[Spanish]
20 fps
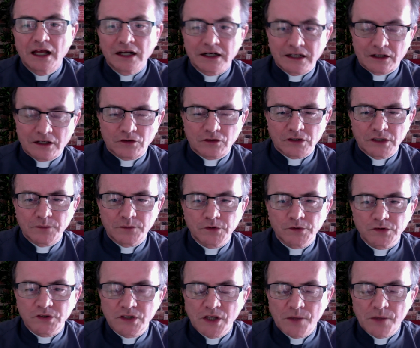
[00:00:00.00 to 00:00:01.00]
Recordemos
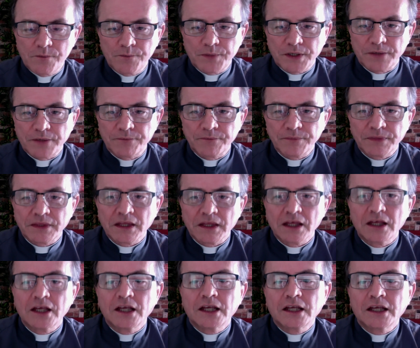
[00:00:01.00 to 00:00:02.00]
siempre
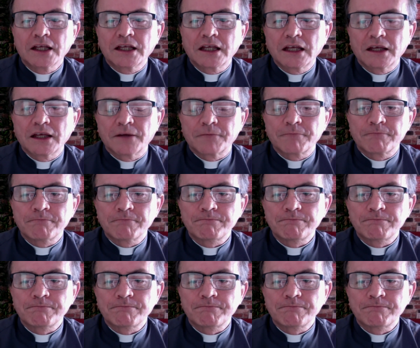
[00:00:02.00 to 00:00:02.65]
que